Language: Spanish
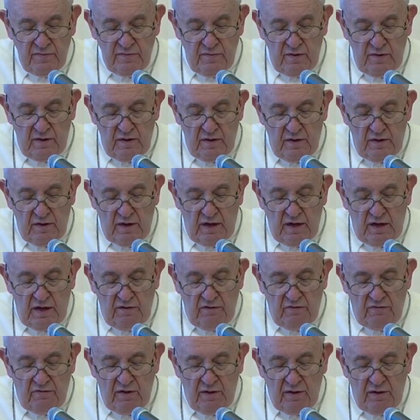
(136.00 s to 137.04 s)
y de la
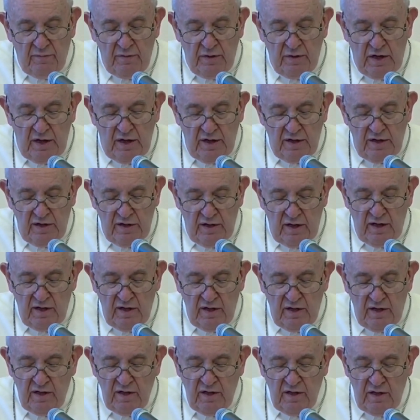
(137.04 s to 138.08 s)

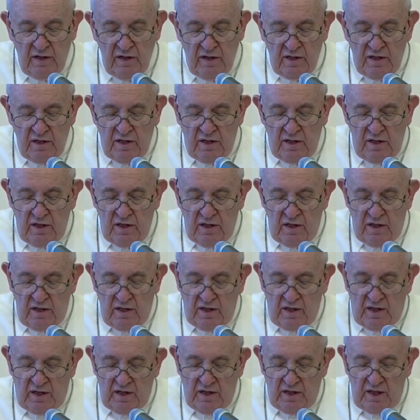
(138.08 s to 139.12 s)
familiaridad
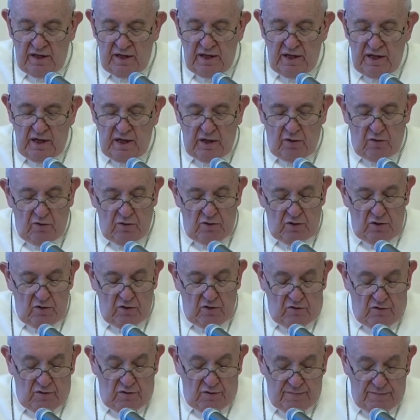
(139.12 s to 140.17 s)
que tenía con
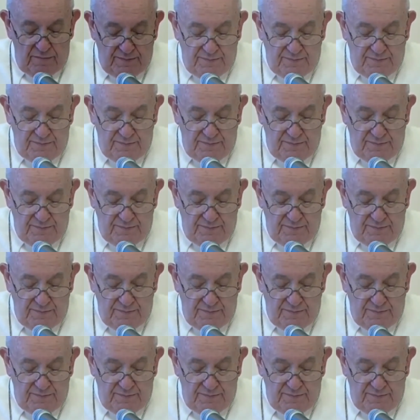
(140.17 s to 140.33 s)
Dios.